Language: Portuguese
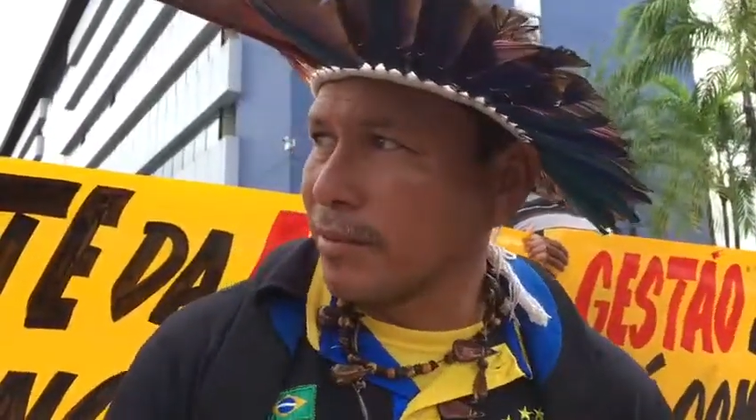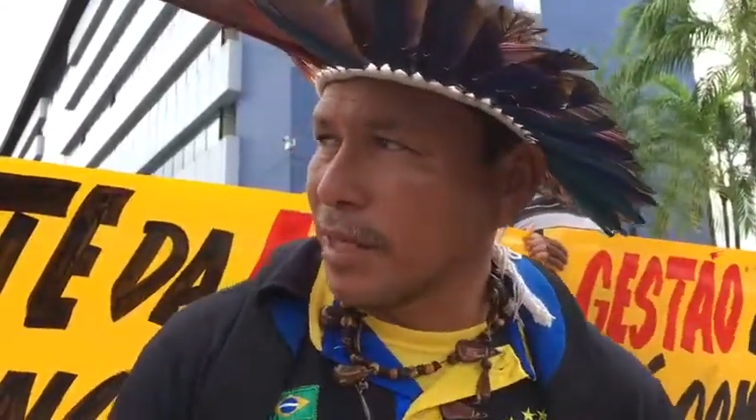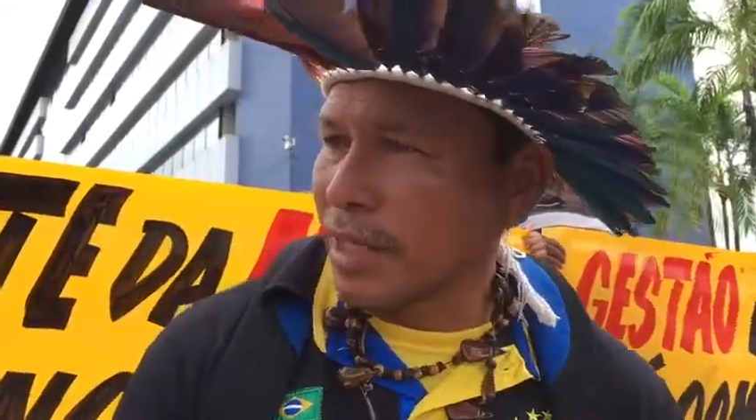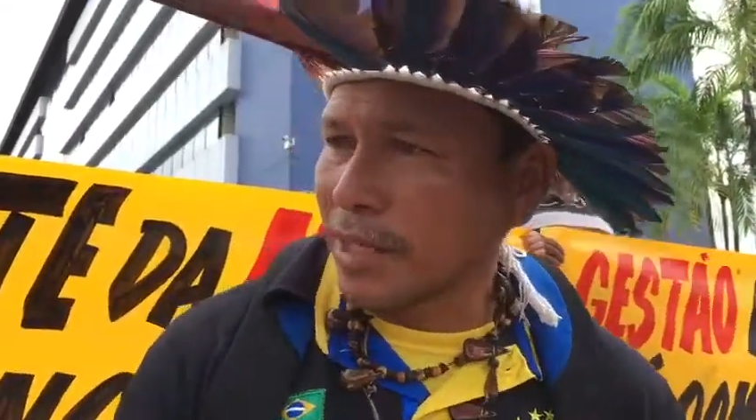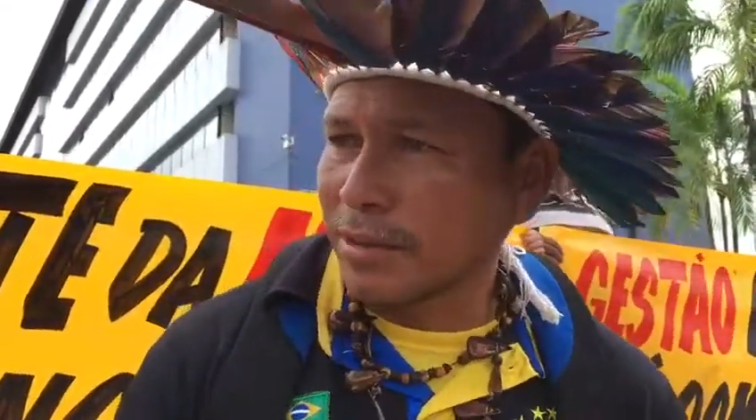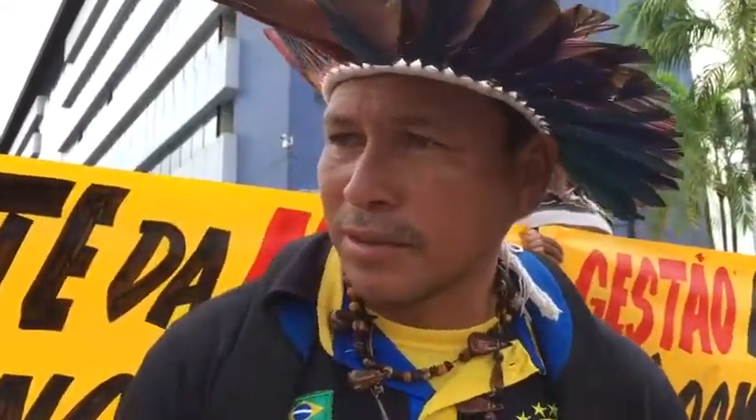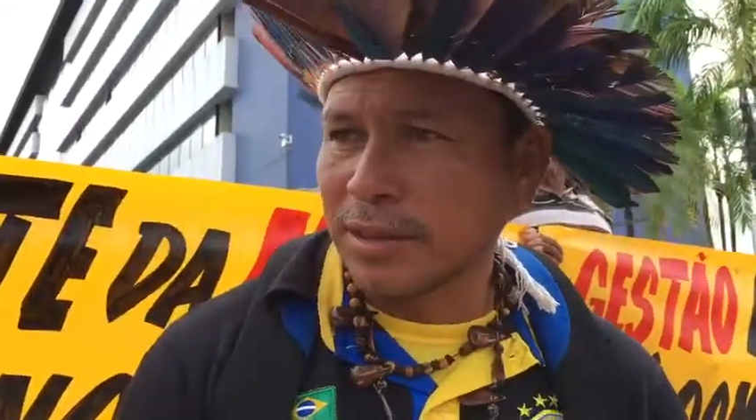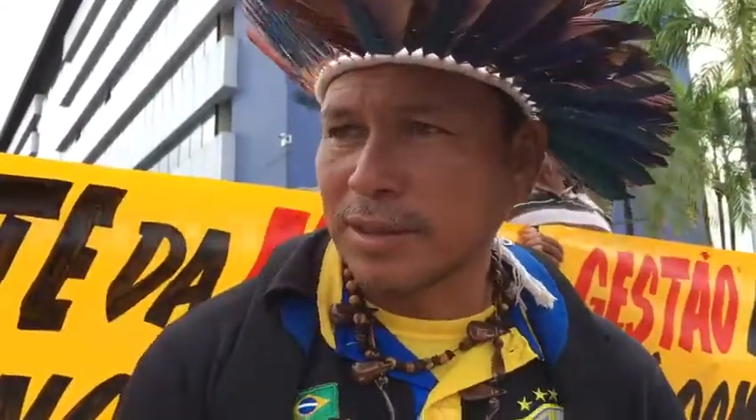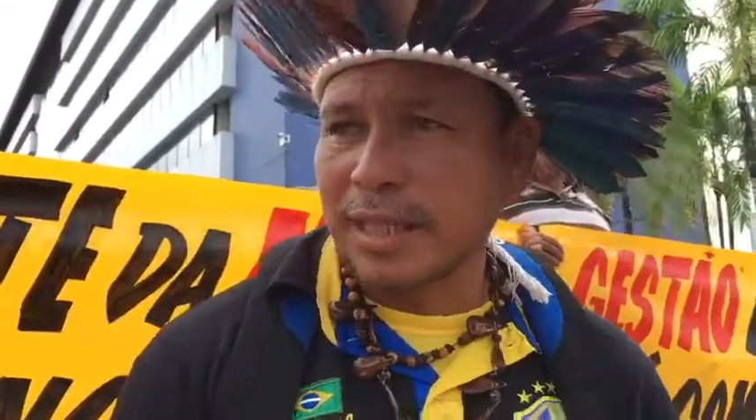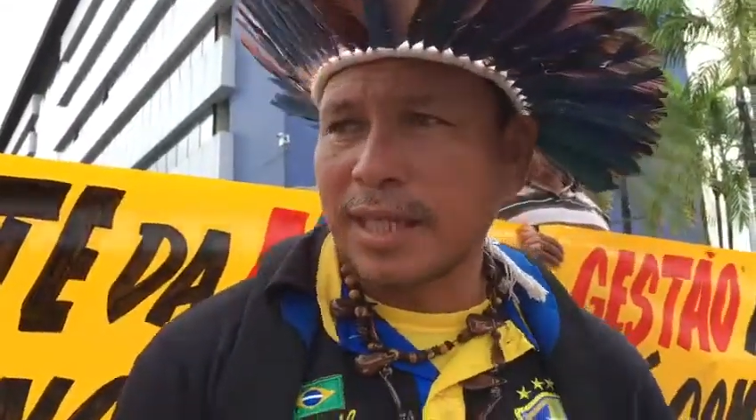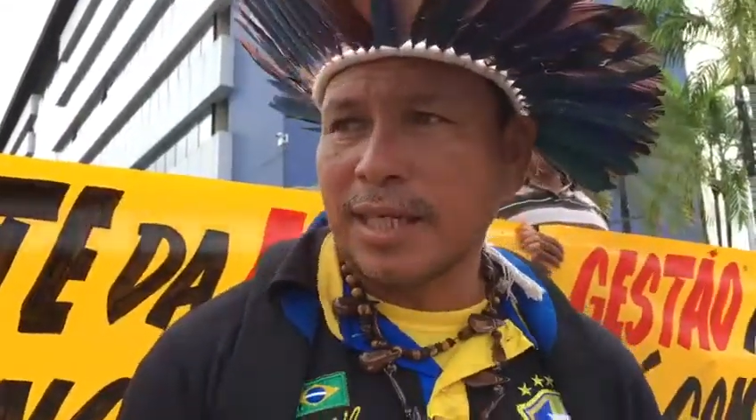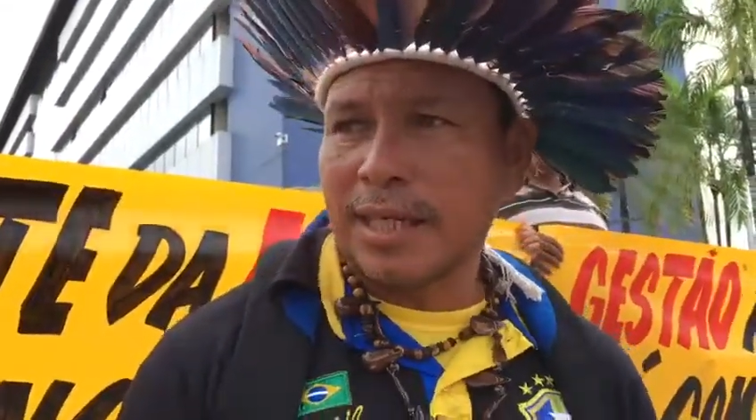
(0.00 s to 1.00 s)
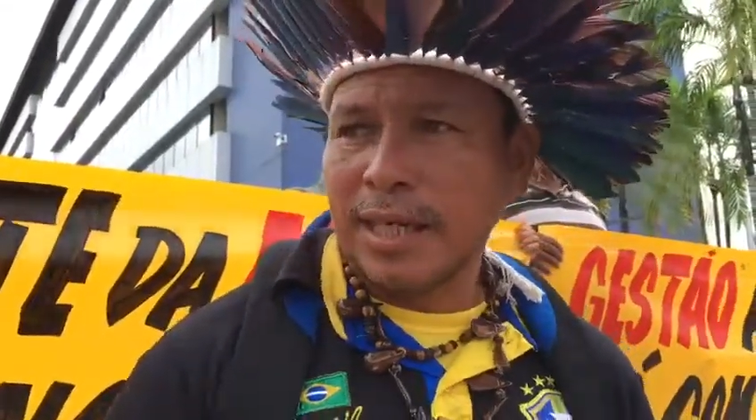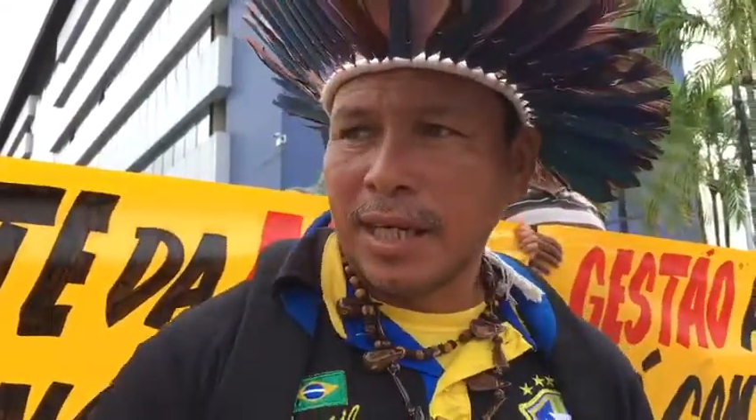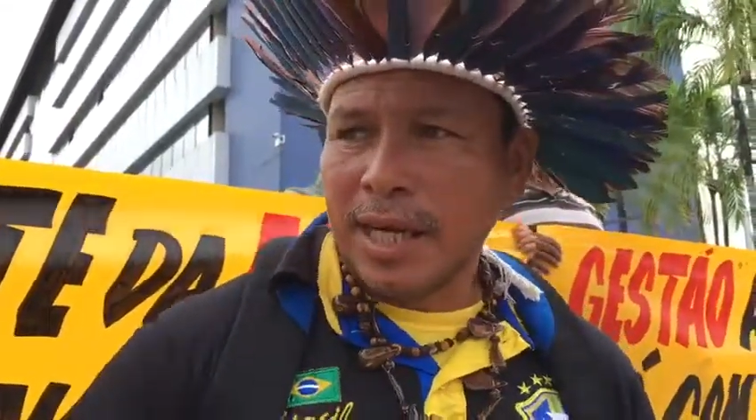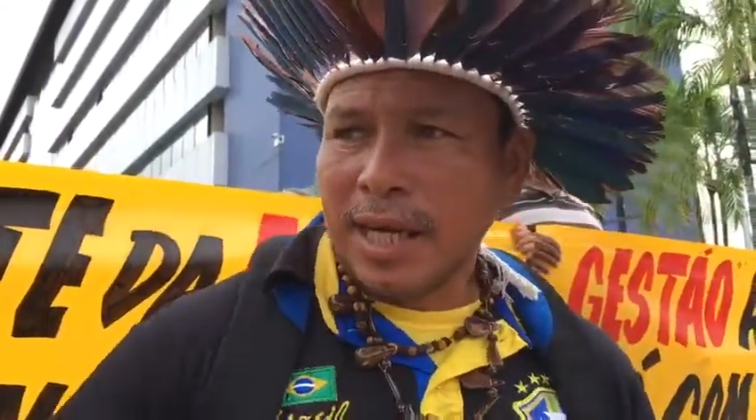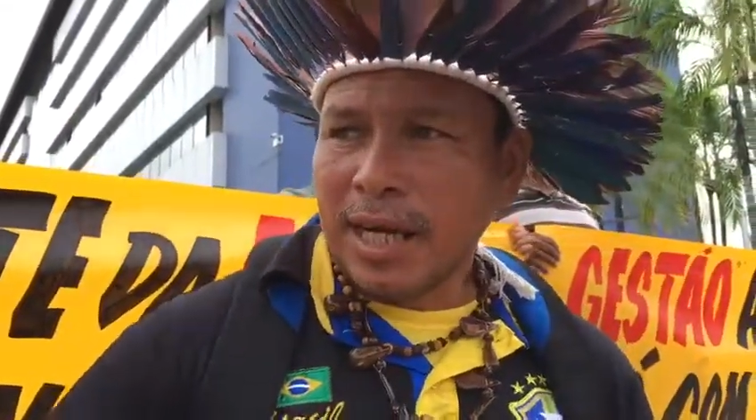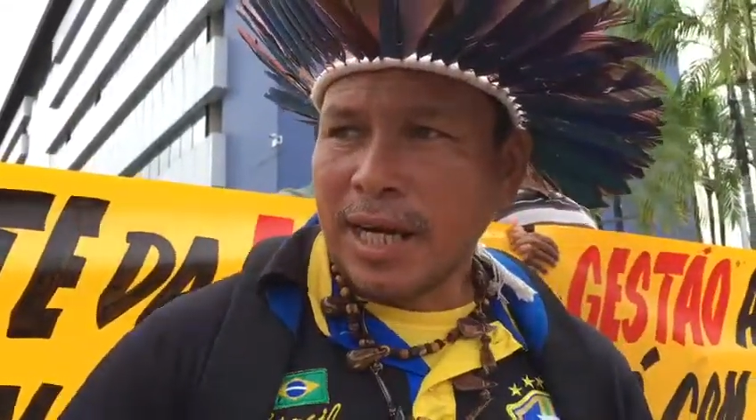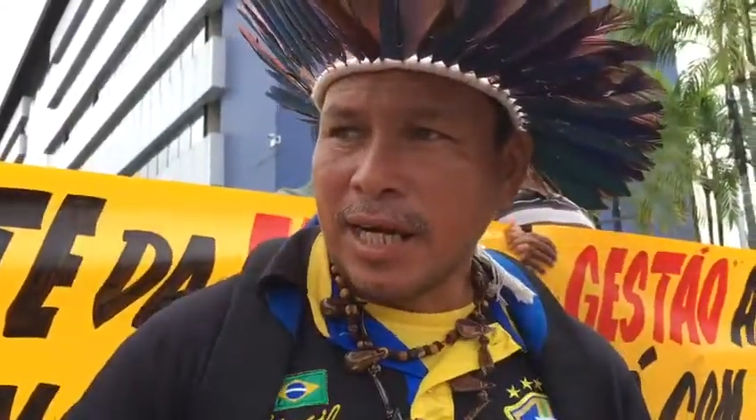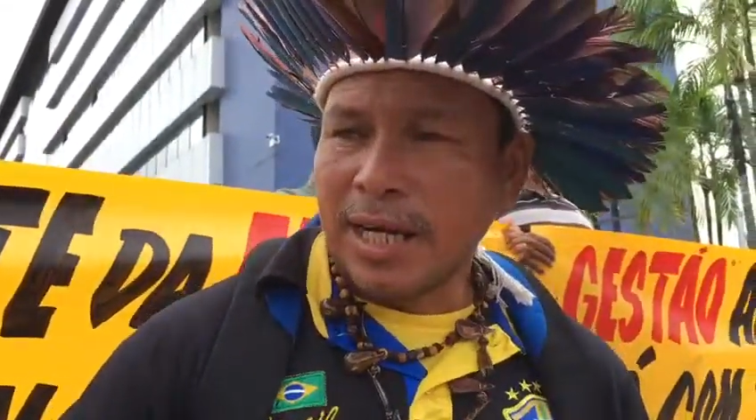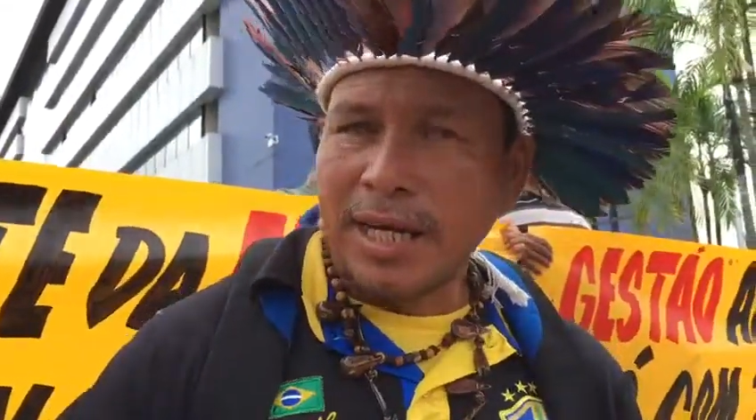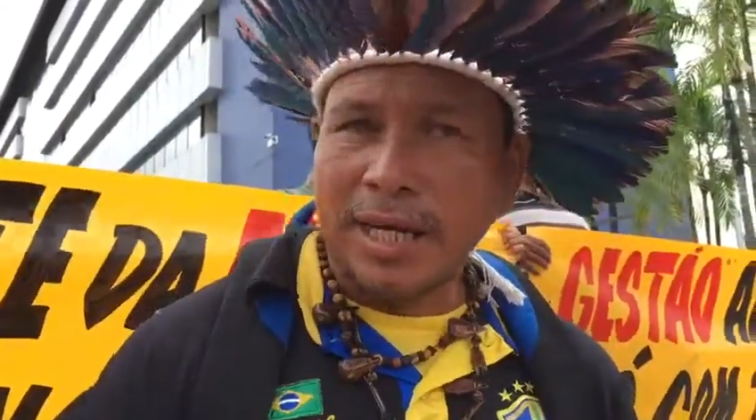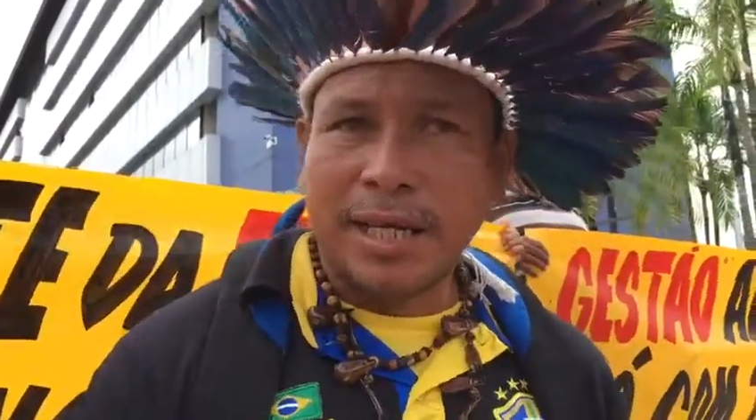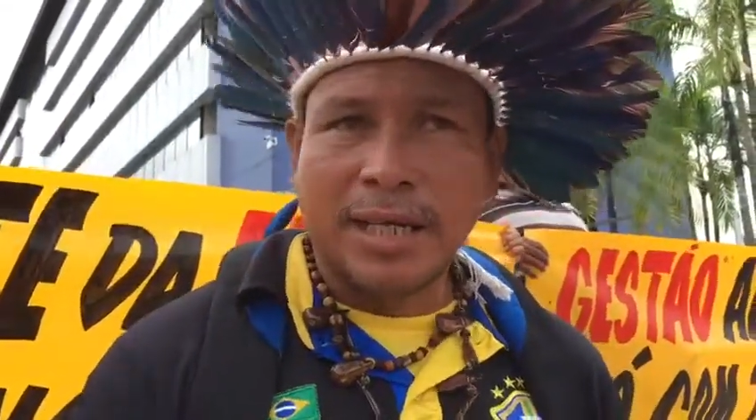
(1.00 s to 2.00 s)
demarcação de terra,
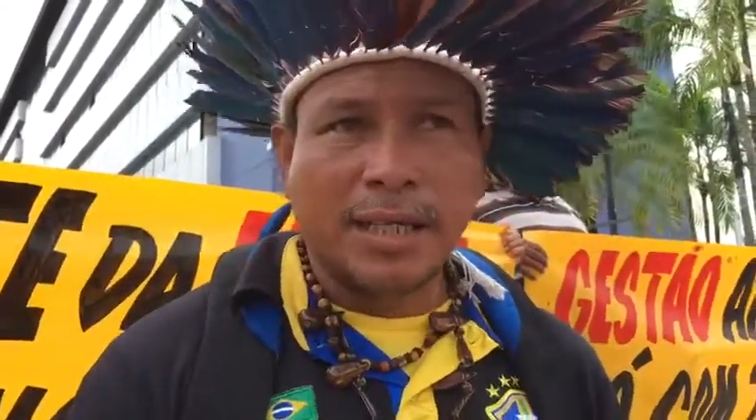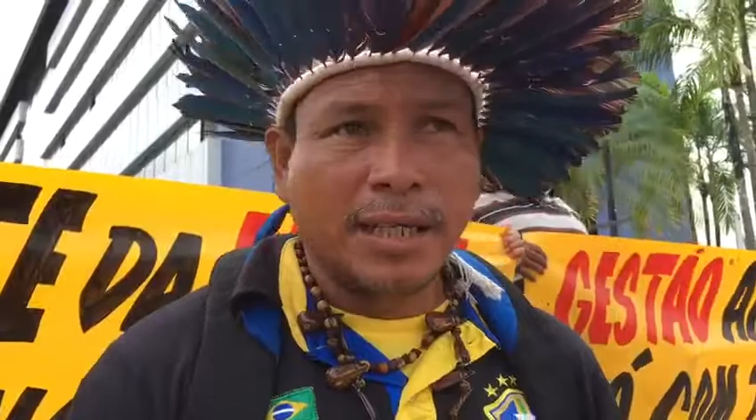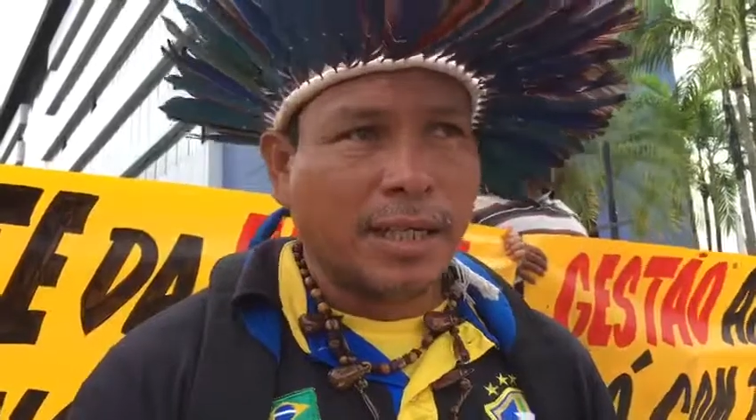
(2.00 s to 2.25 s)
a,